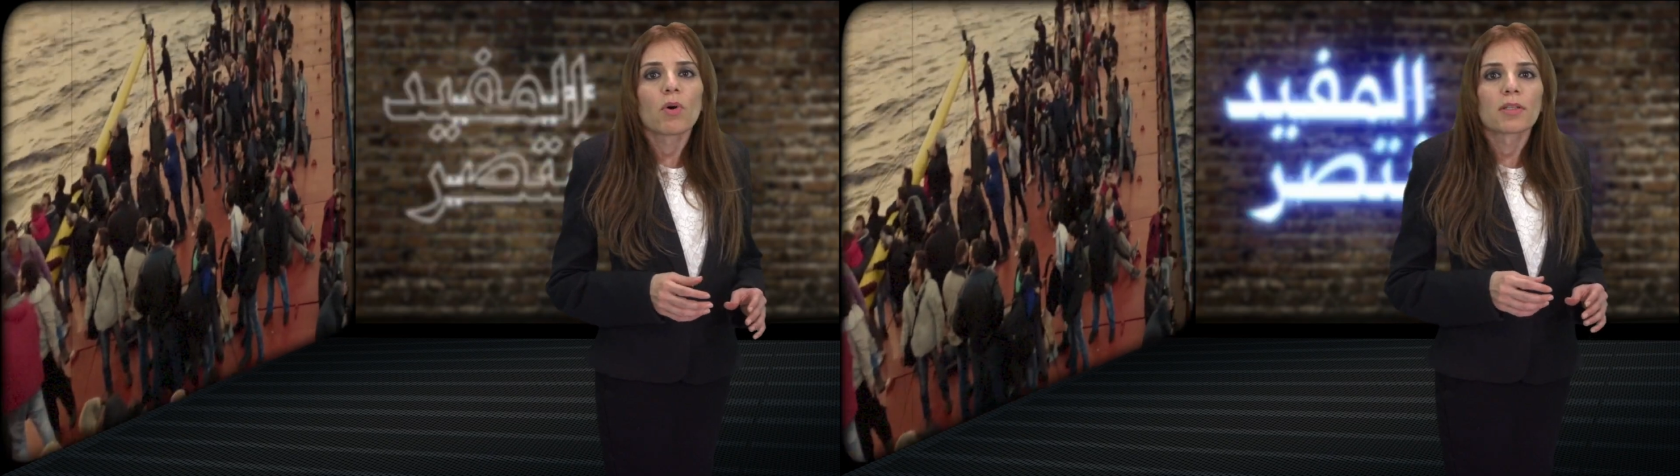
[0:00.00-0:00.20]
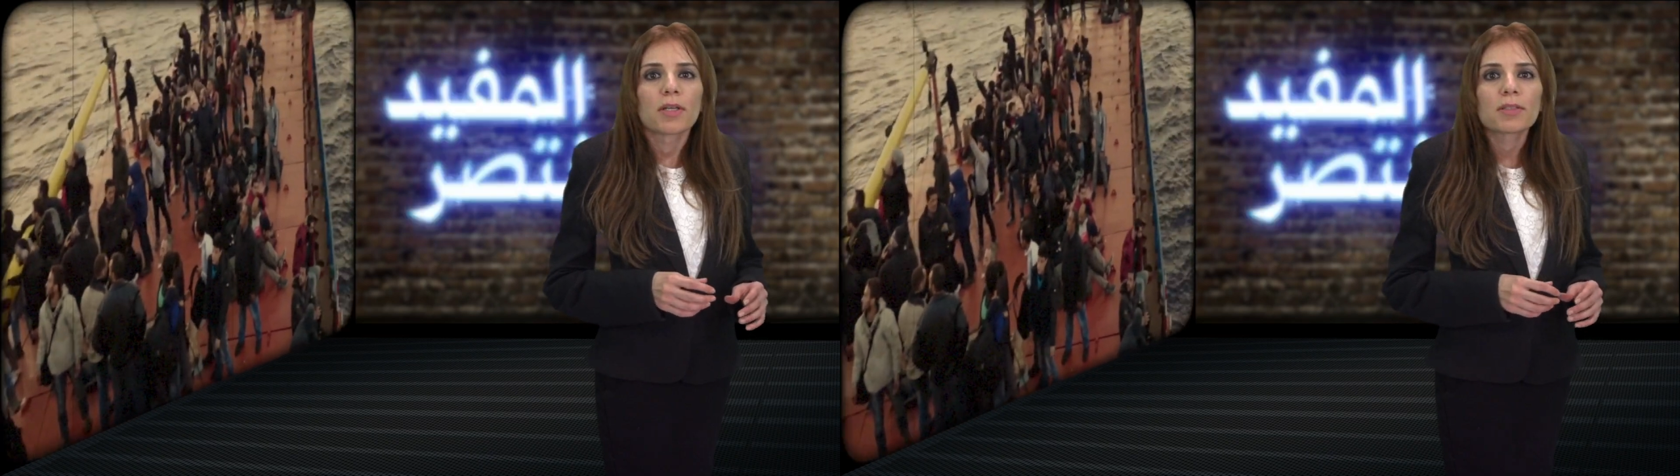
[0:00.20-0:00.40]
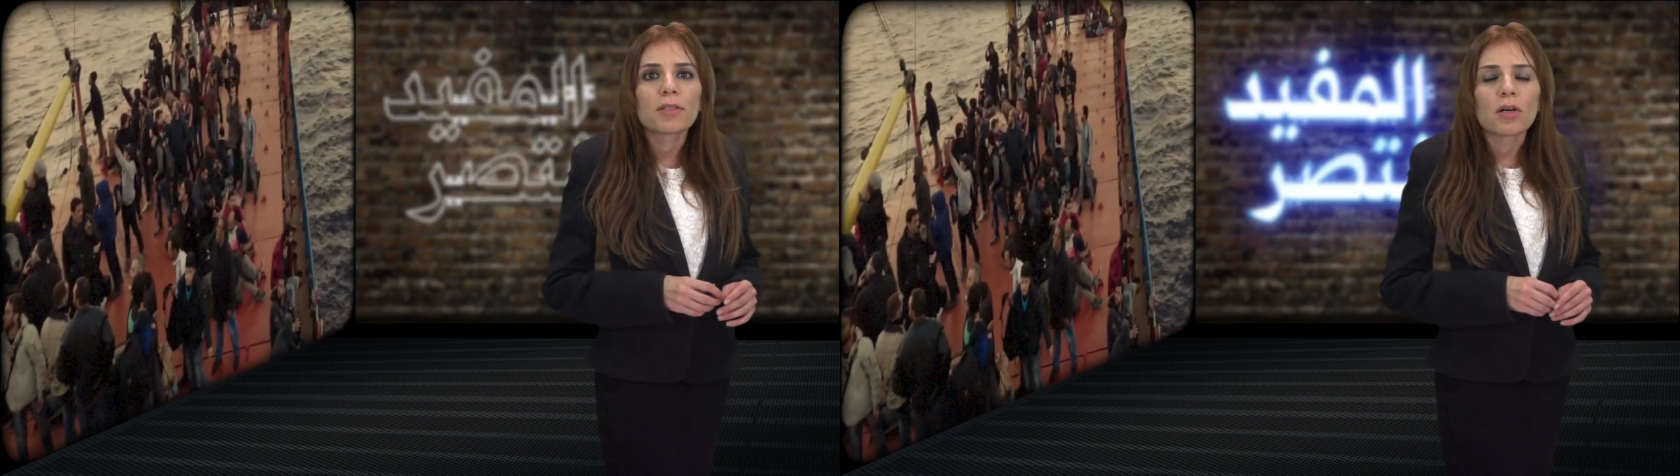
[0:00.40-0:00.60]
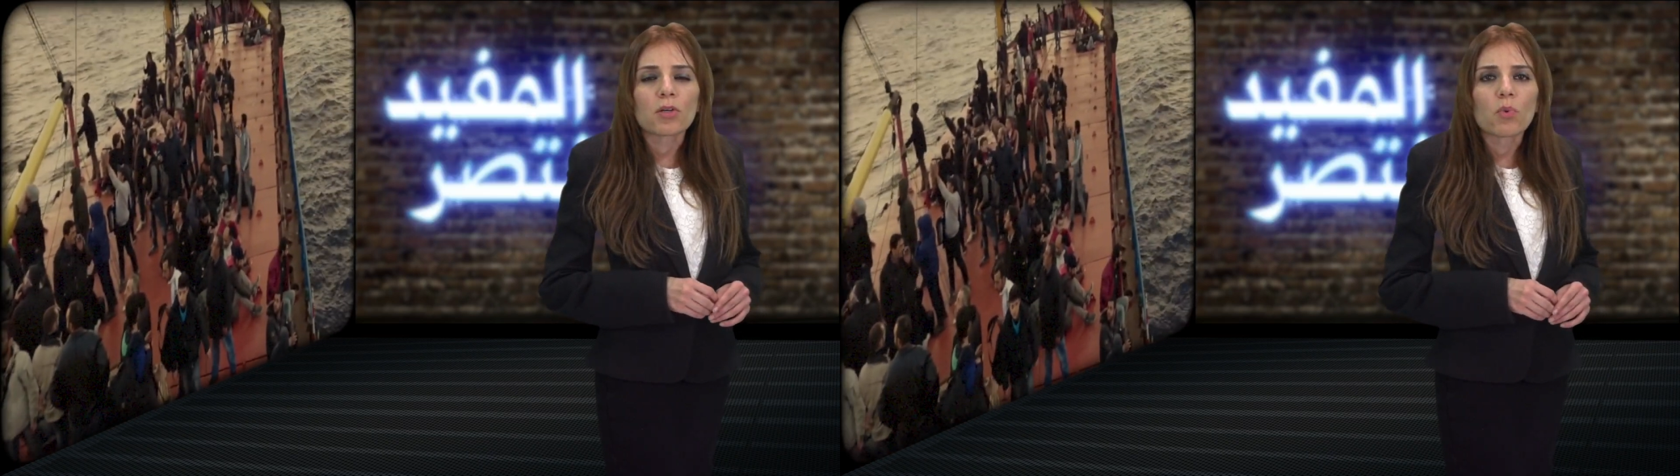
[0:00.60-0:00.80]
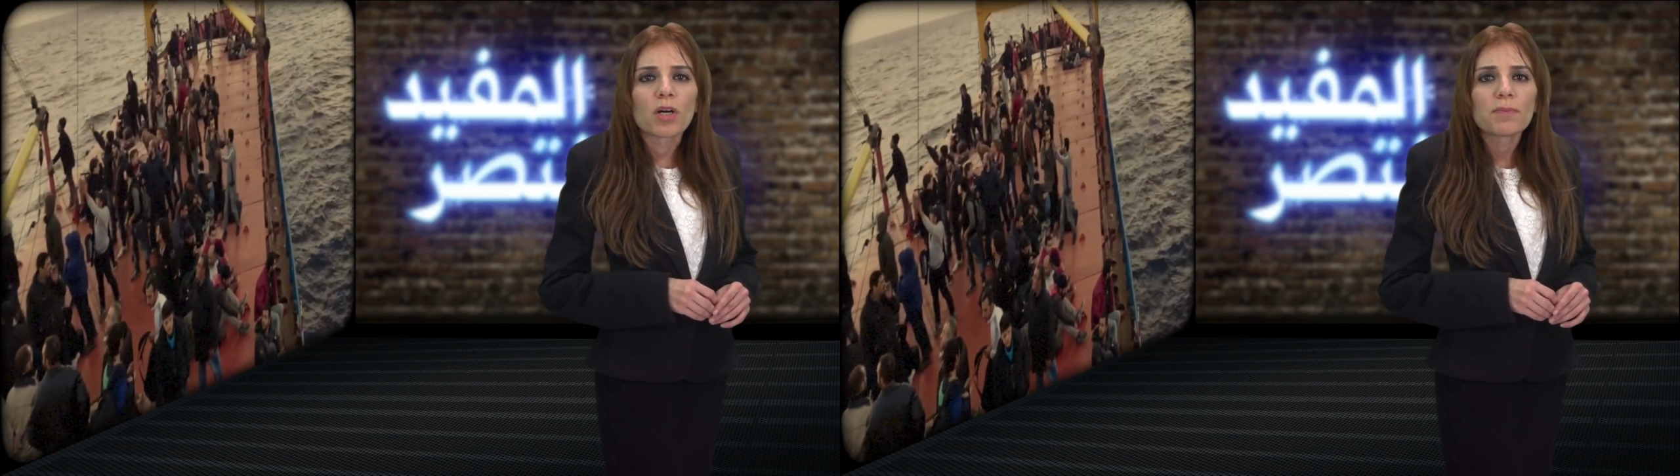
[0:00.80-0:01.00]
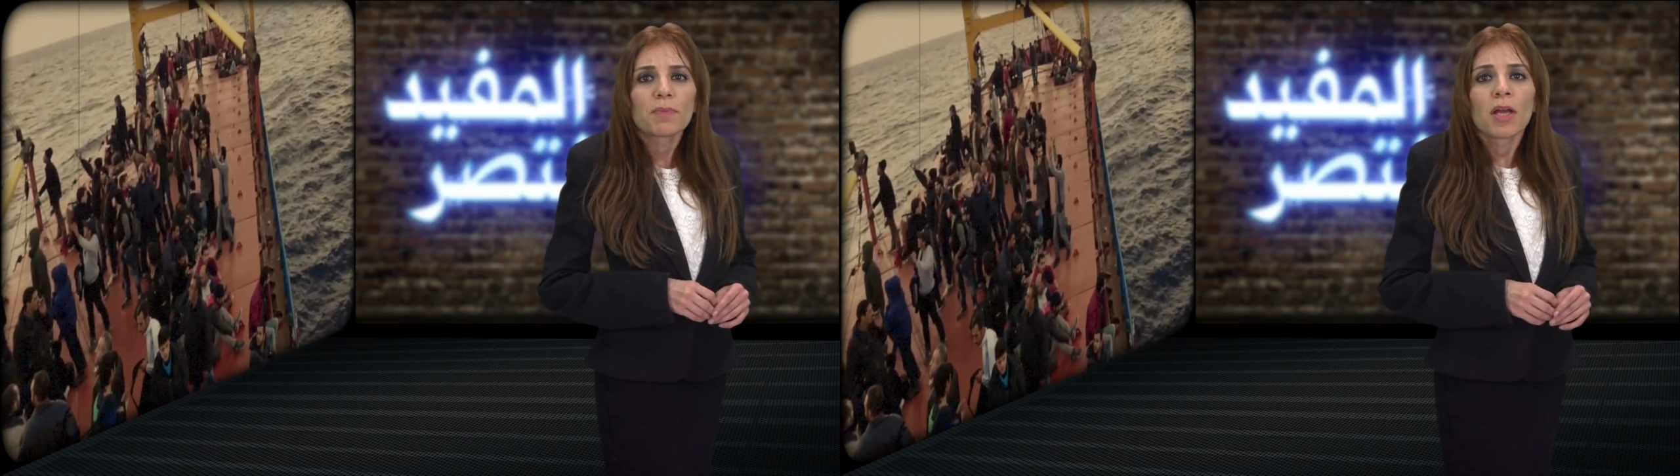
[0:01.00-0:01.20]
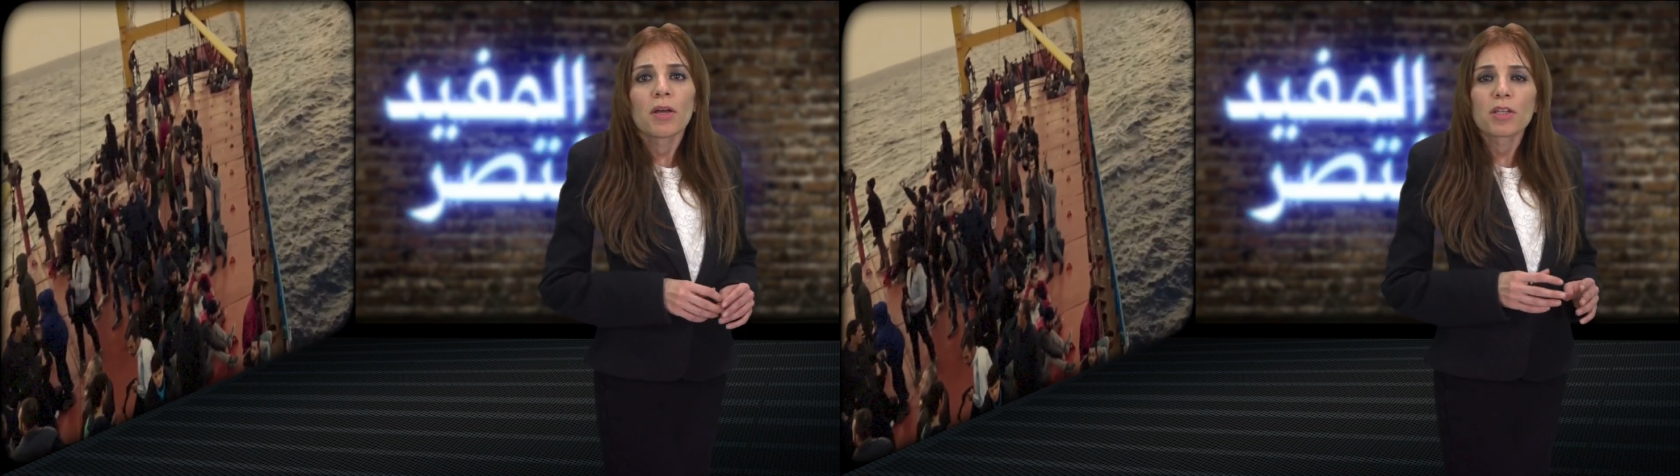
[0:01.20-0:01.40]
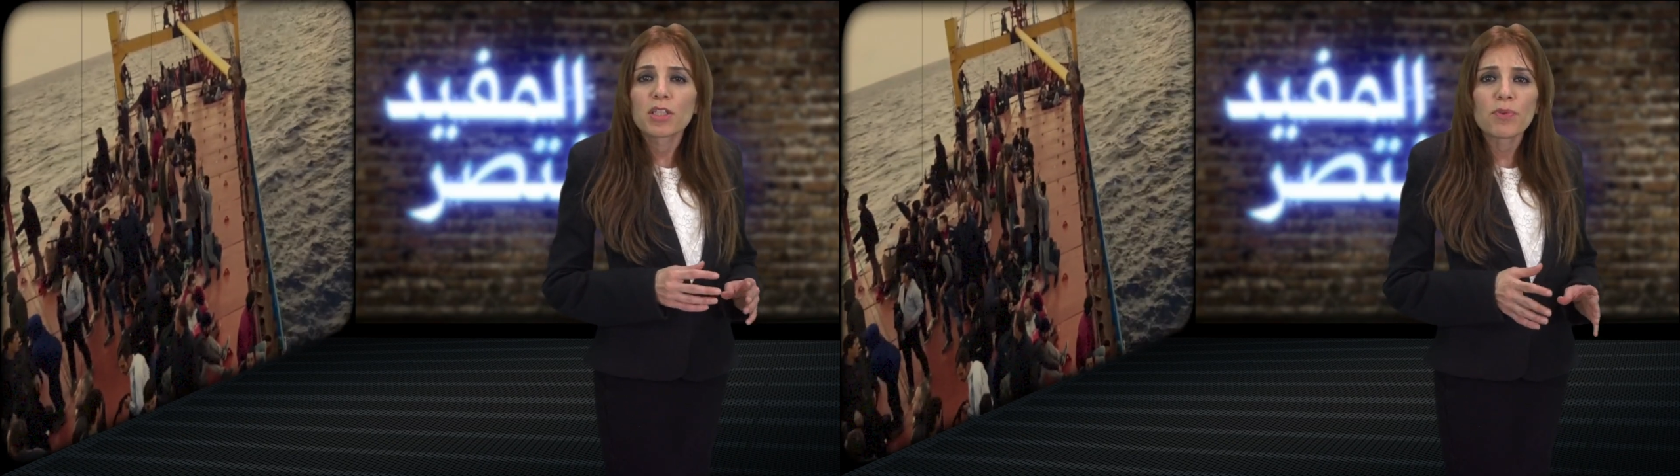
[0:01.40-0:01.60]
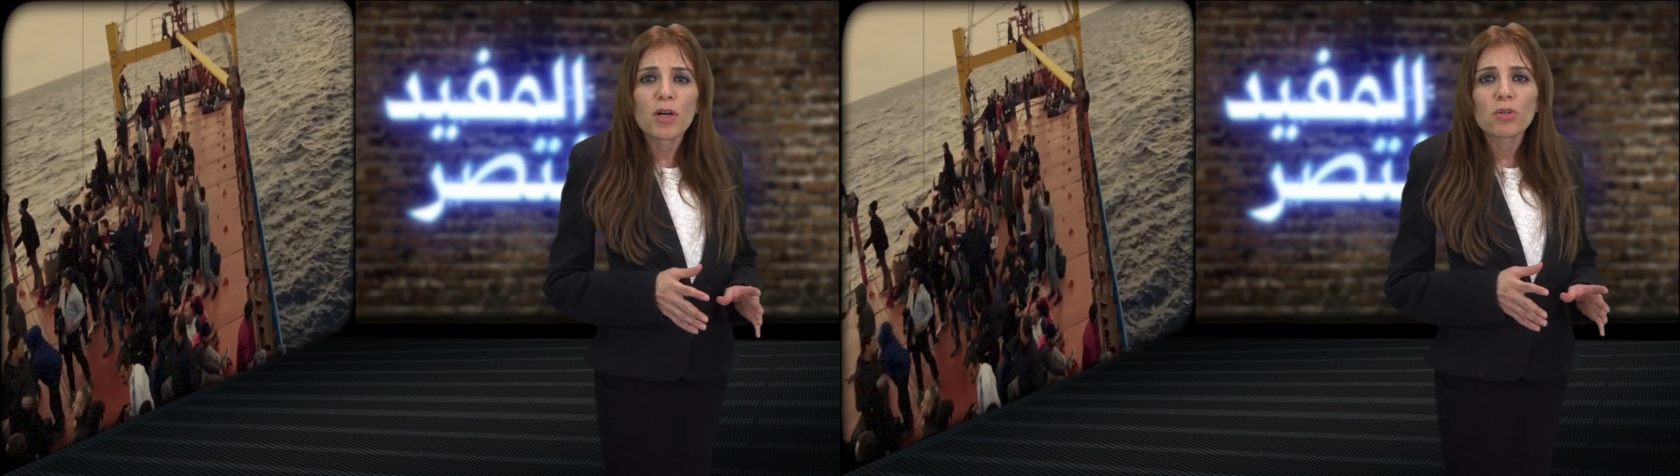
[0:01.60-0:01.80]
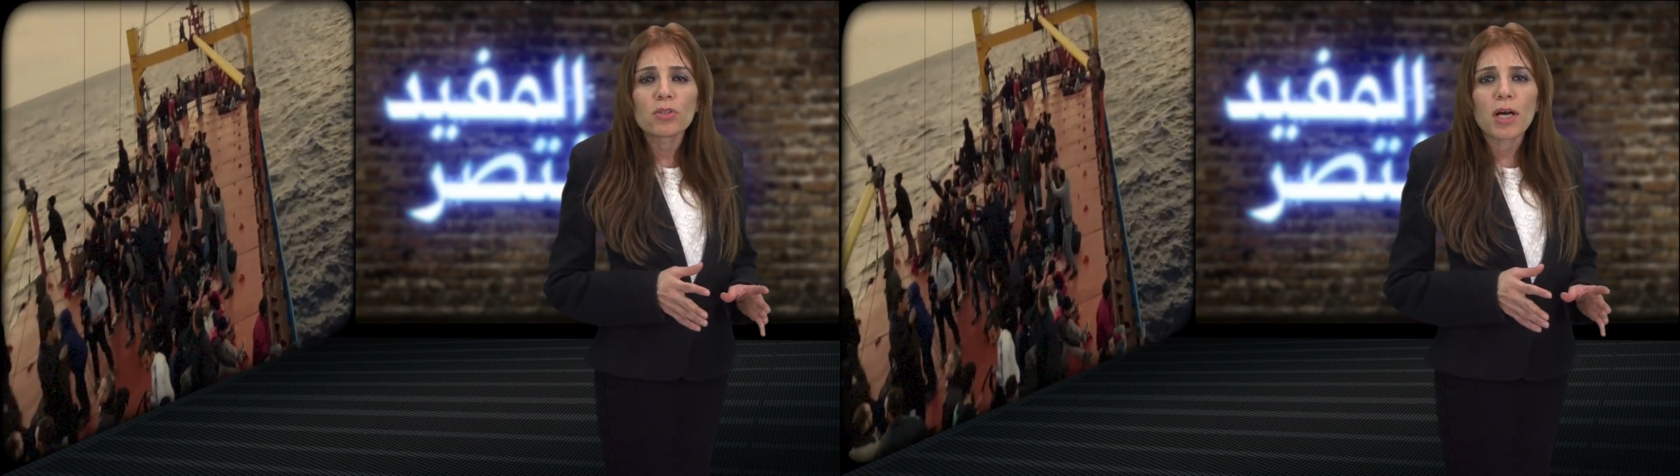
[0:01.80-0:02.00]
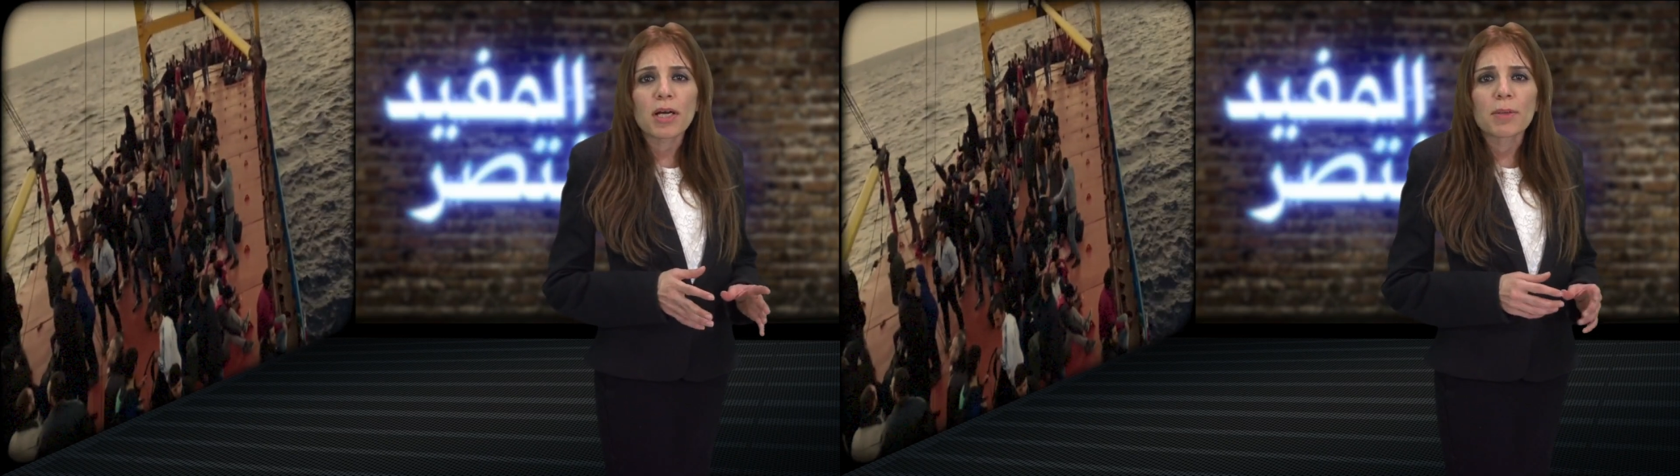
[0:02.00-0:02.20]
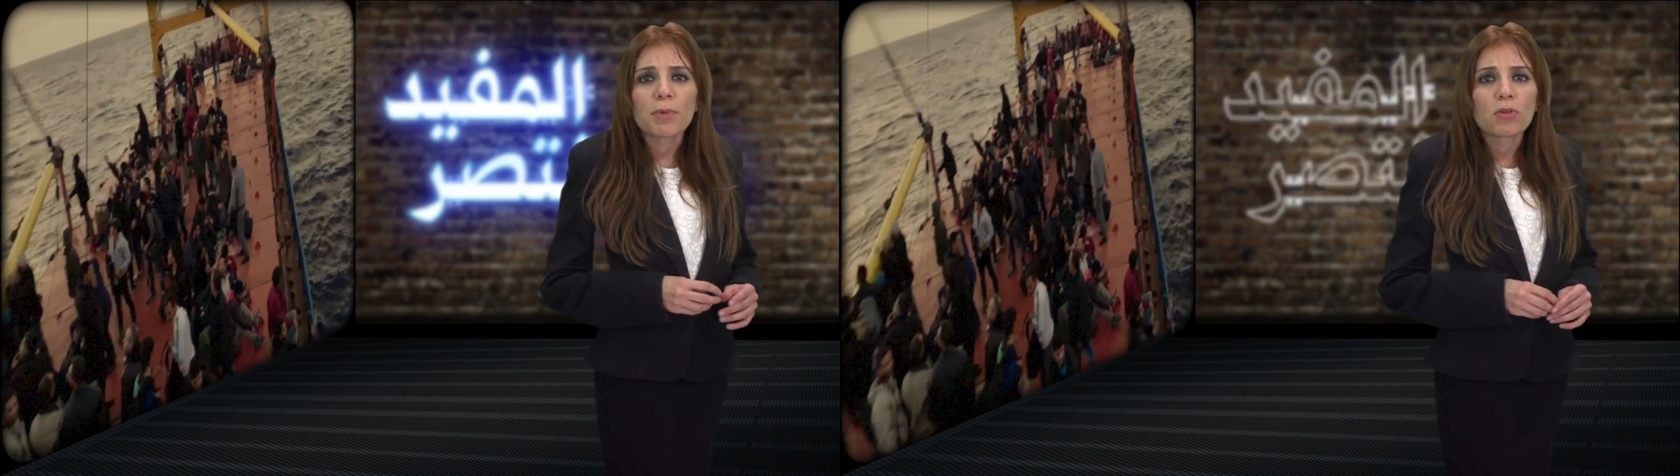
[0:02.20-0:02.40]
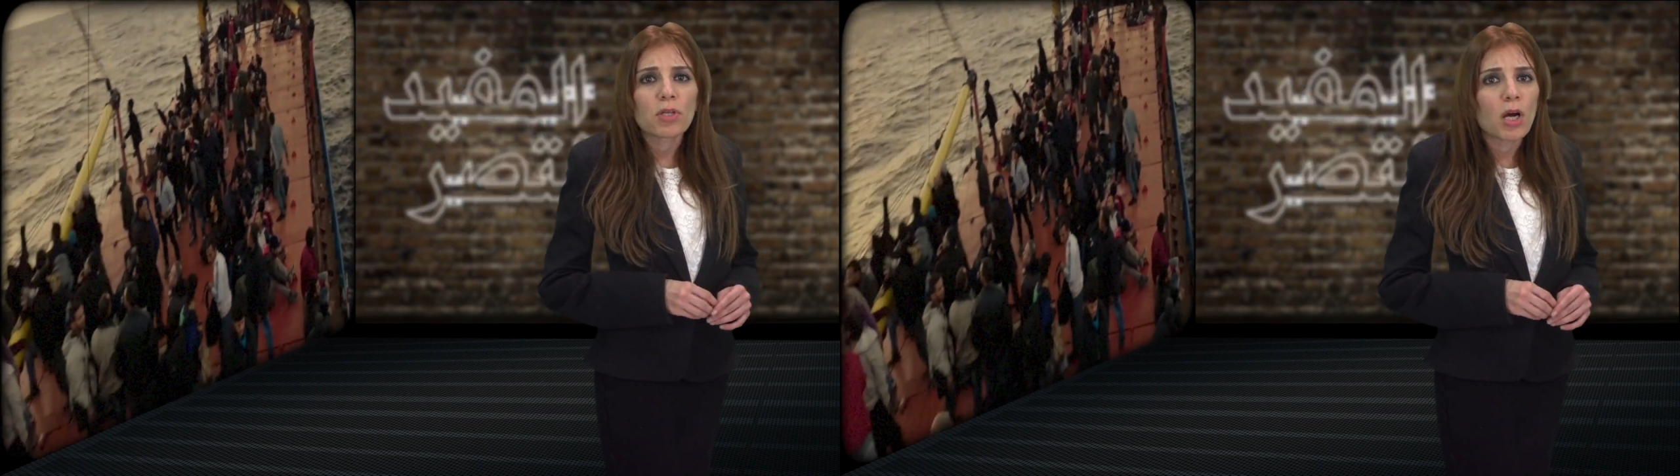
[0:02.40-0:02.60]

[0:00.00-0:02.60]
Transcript: وتحت عنوان اتفاق عالمي